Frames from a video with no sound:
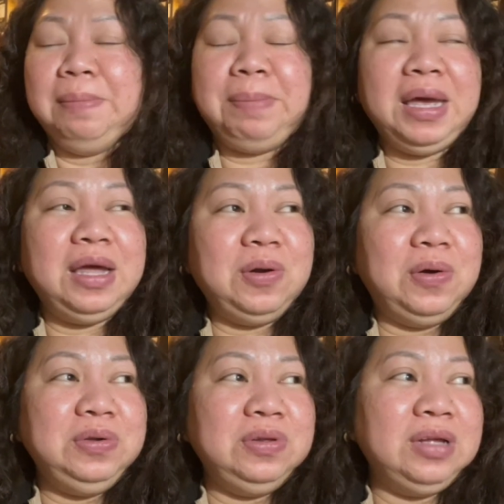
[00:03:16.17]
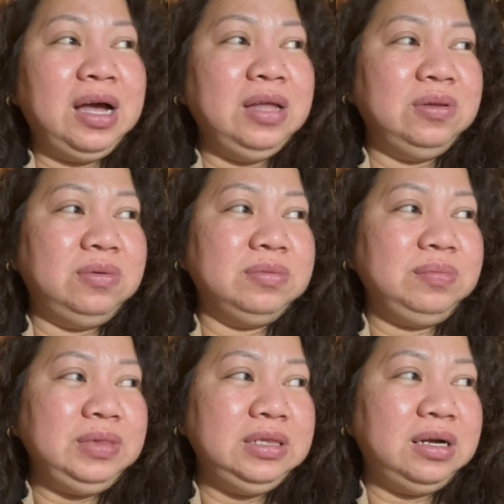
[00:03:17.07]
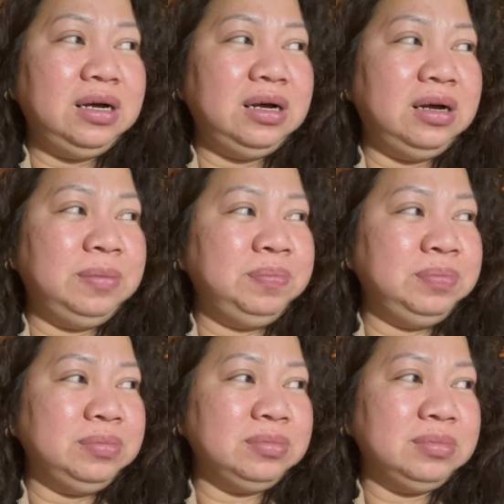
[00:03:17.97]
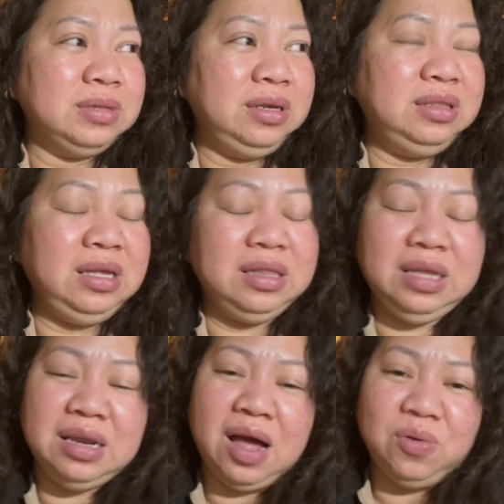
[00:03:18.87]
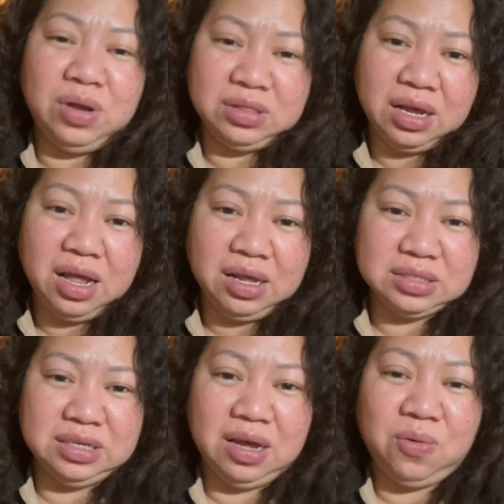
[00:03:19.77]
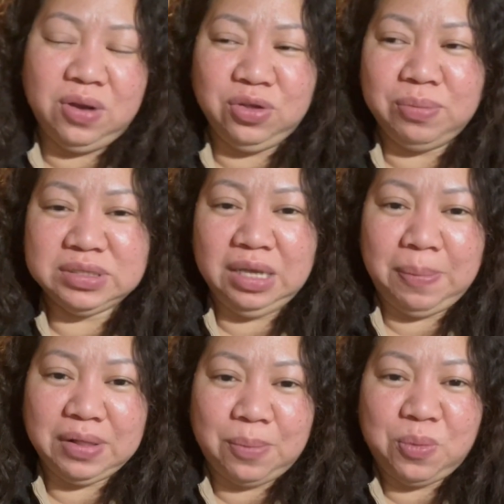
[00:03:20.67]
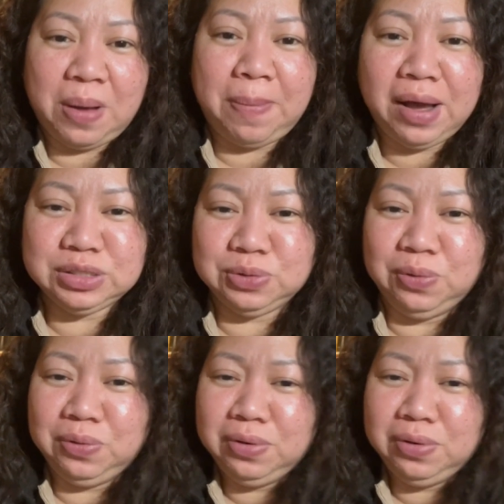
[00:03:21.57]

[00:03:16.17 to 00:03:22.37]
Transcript: Pero, yun nga, no, um, hindi, hindi na ako nagtagal kasi ako lang yung masipag na pumapasok.